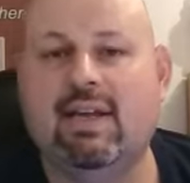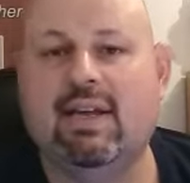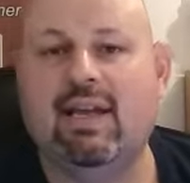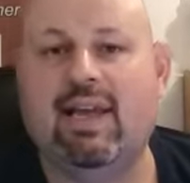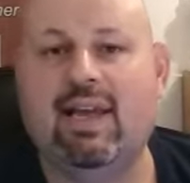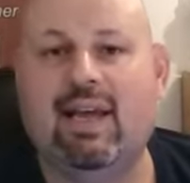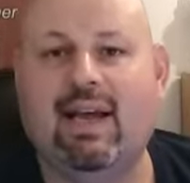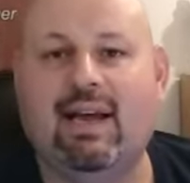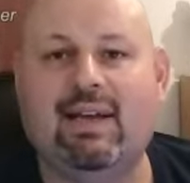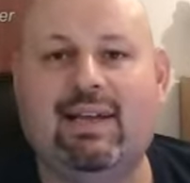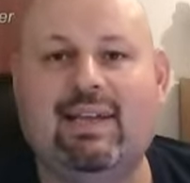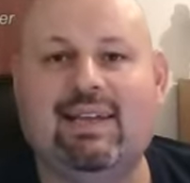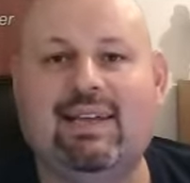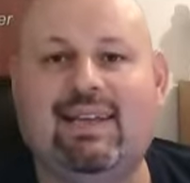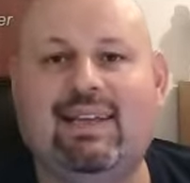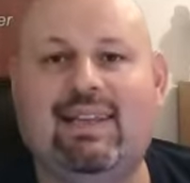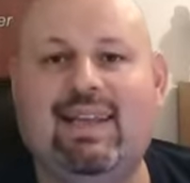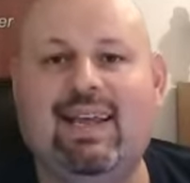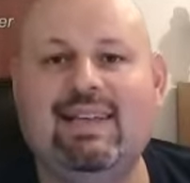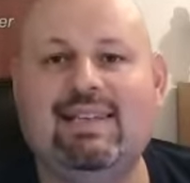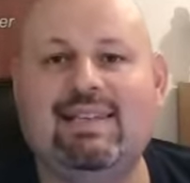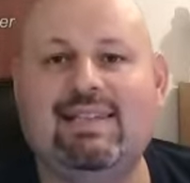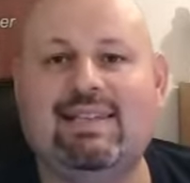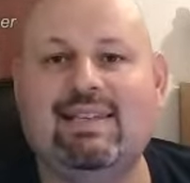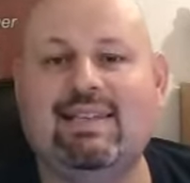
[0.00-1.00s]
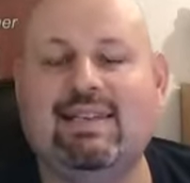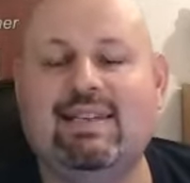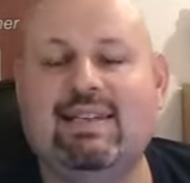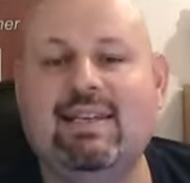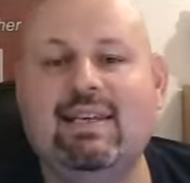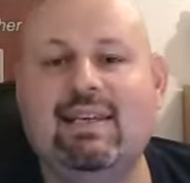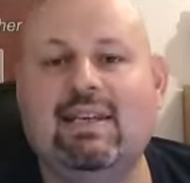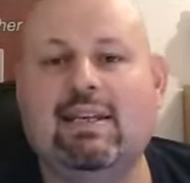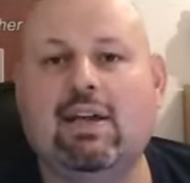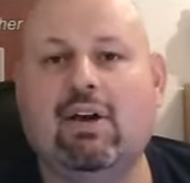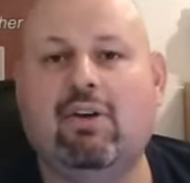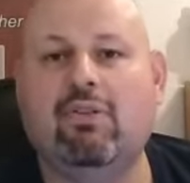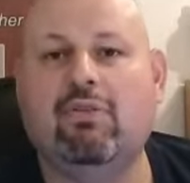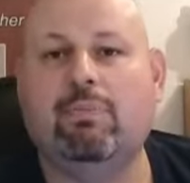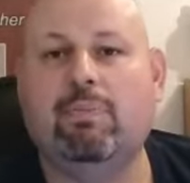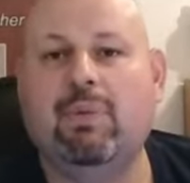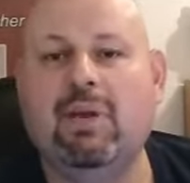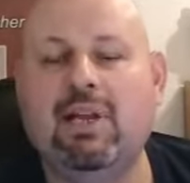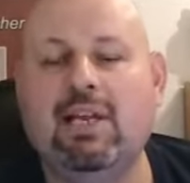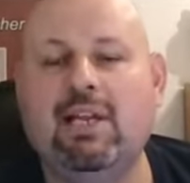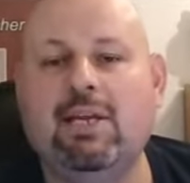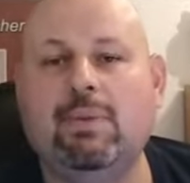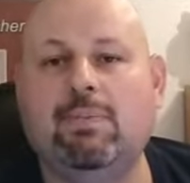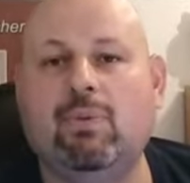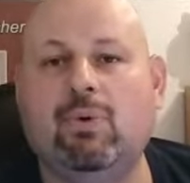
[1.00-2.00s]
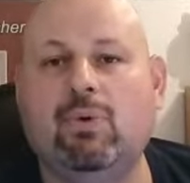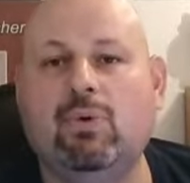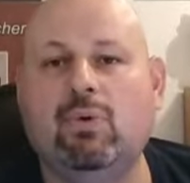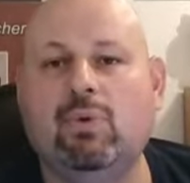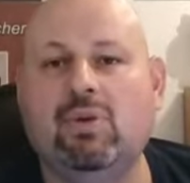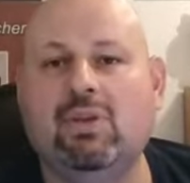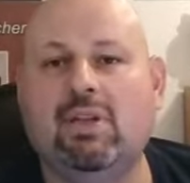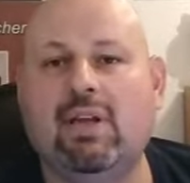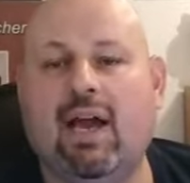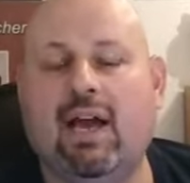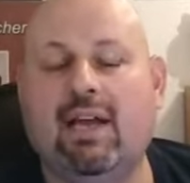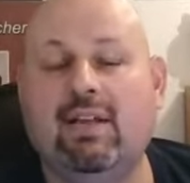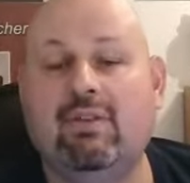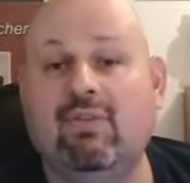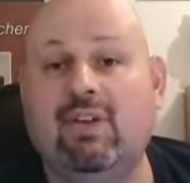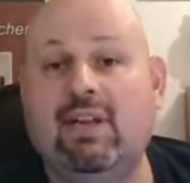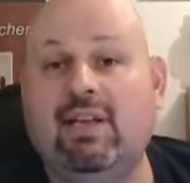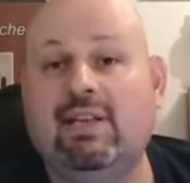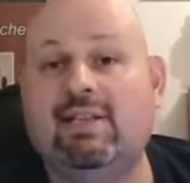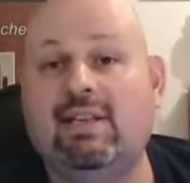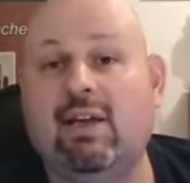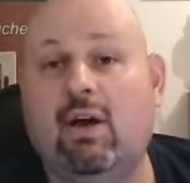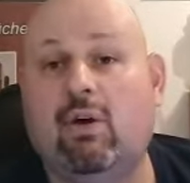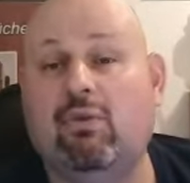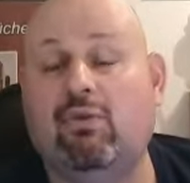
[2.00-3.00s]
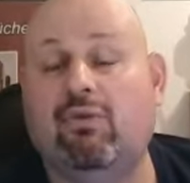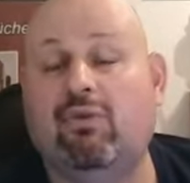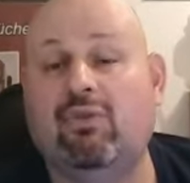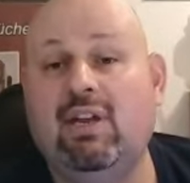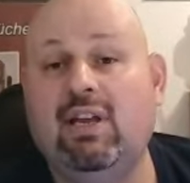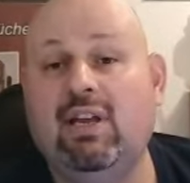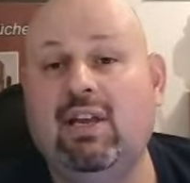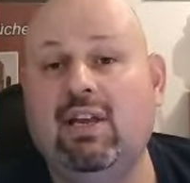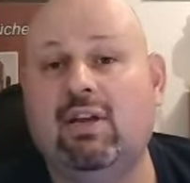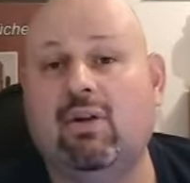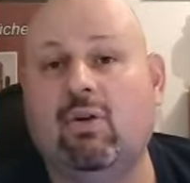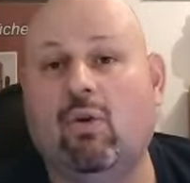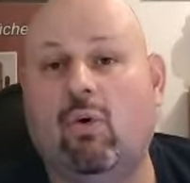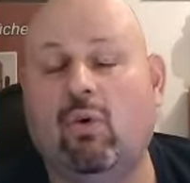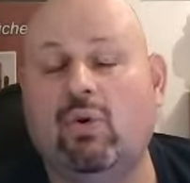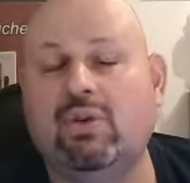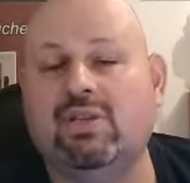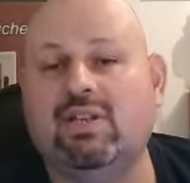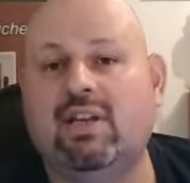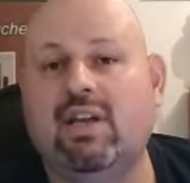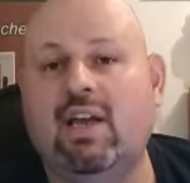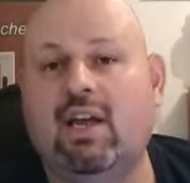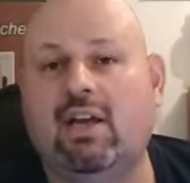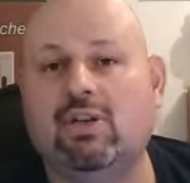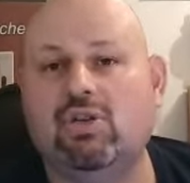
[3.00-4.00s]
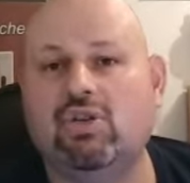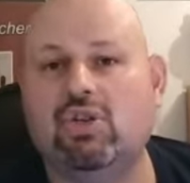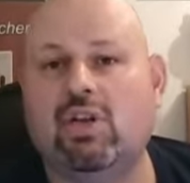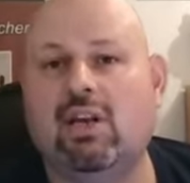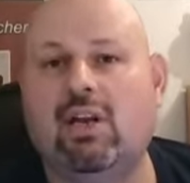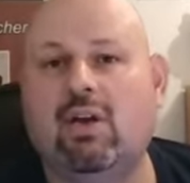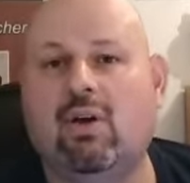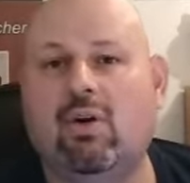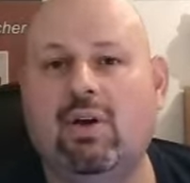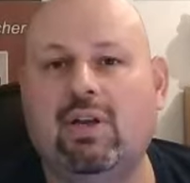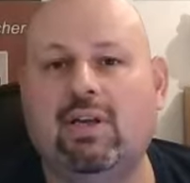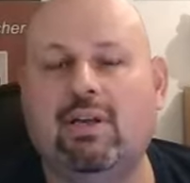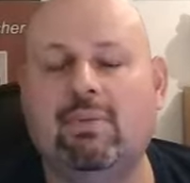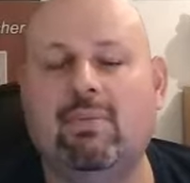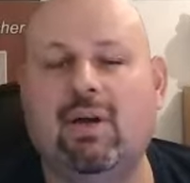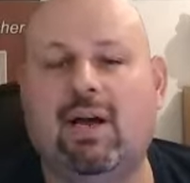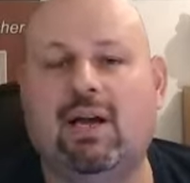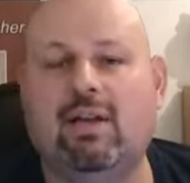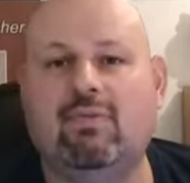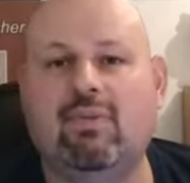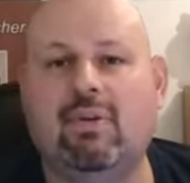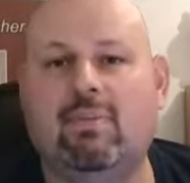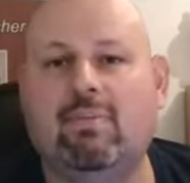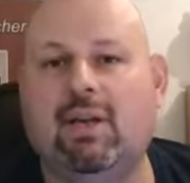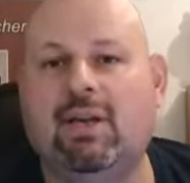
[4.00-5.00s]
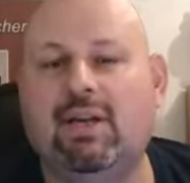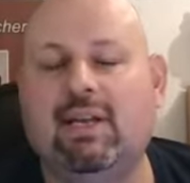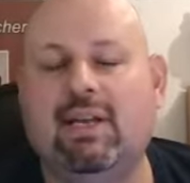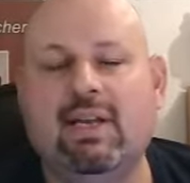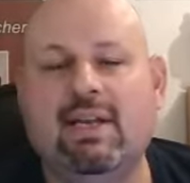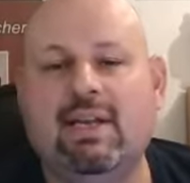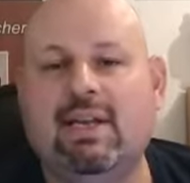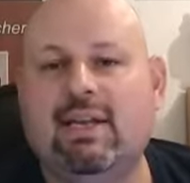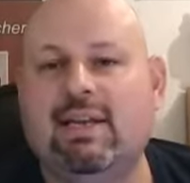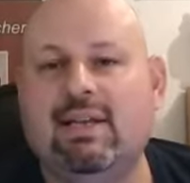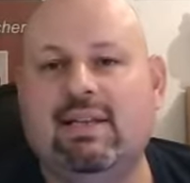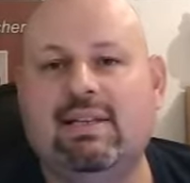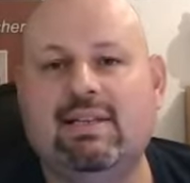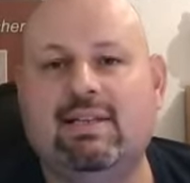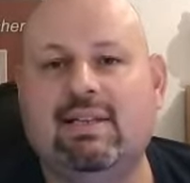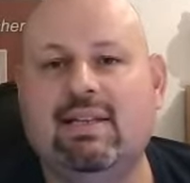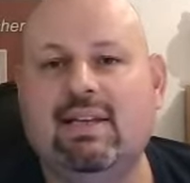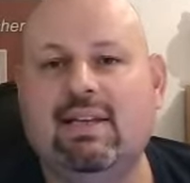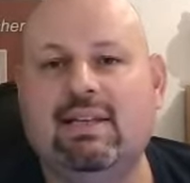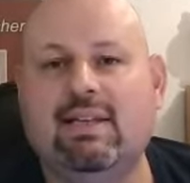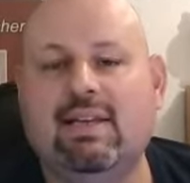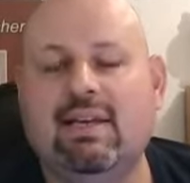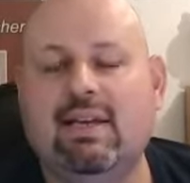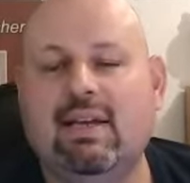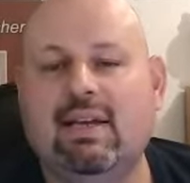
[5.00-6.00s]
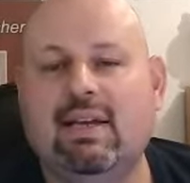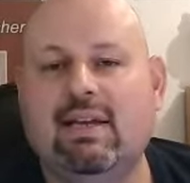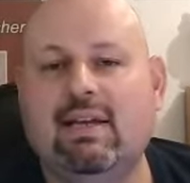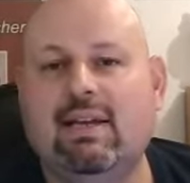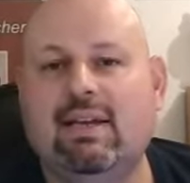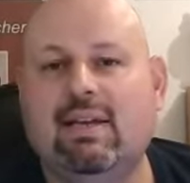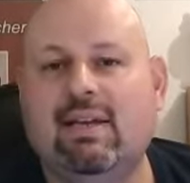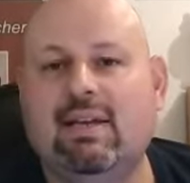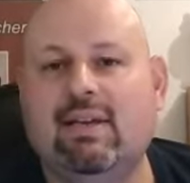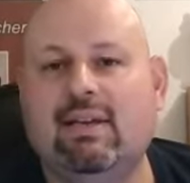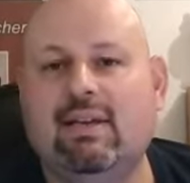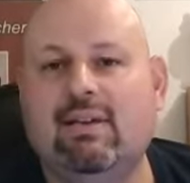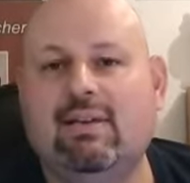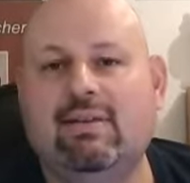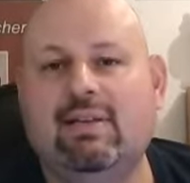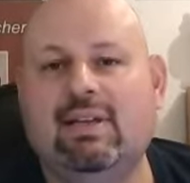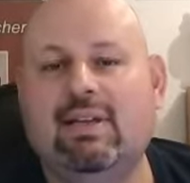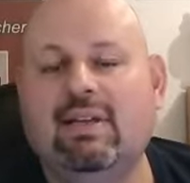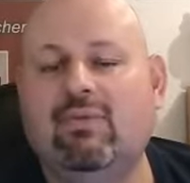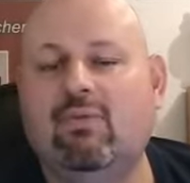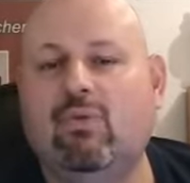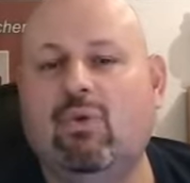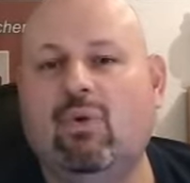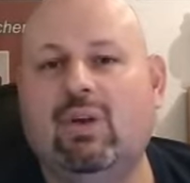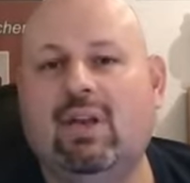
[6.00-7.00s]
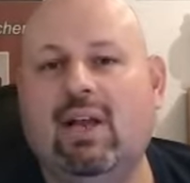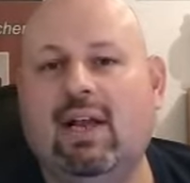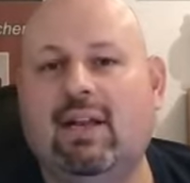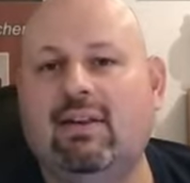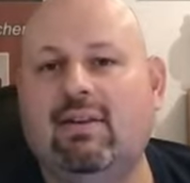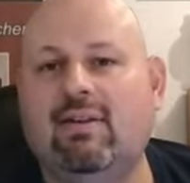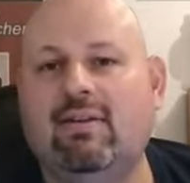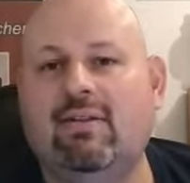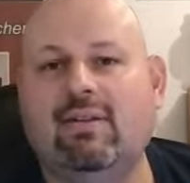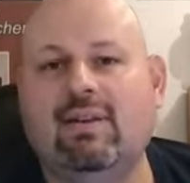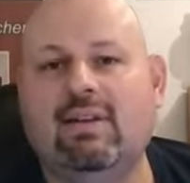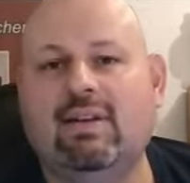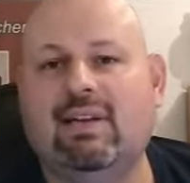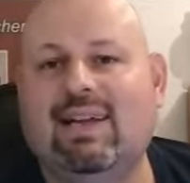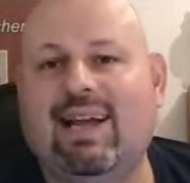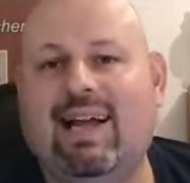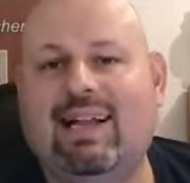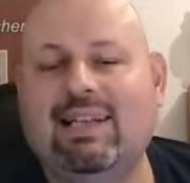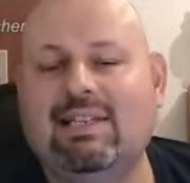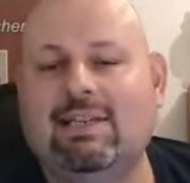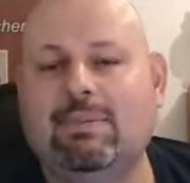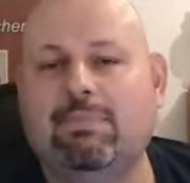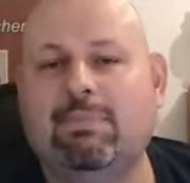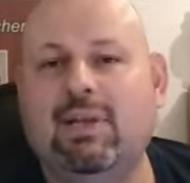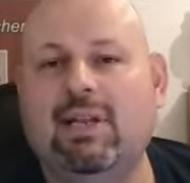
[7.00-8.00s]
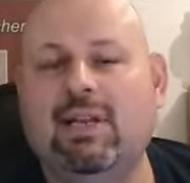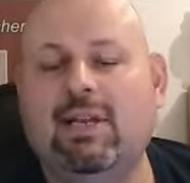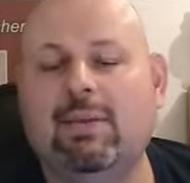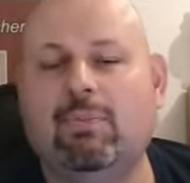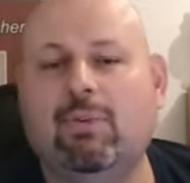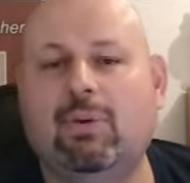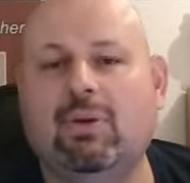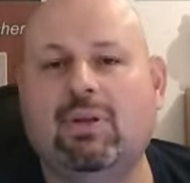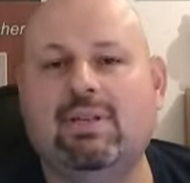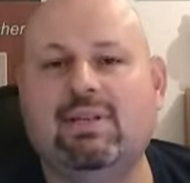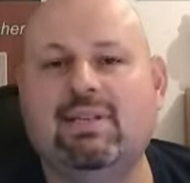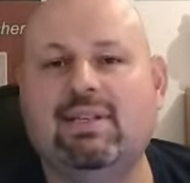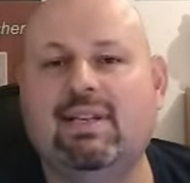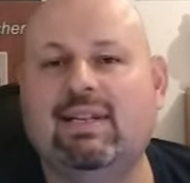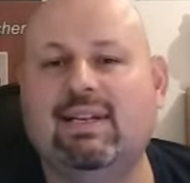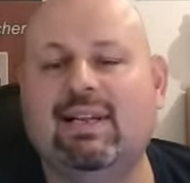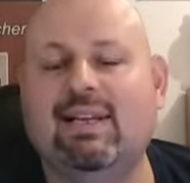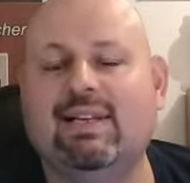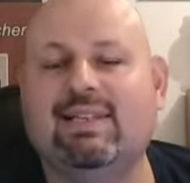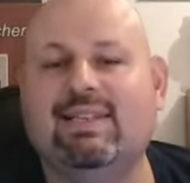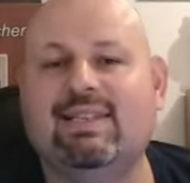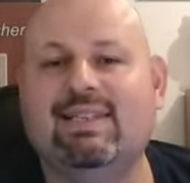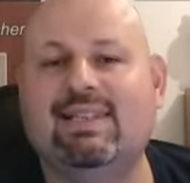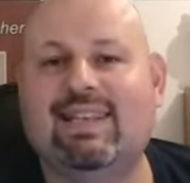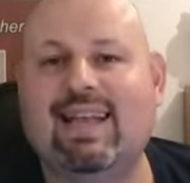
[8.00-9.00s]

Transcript: Er lässt sich nicht auf Billigprodukte ein, wie es auch viele große Hersteller heute machen, wenn man sieht, äh, die wo dann ganz billig produzieren lassen.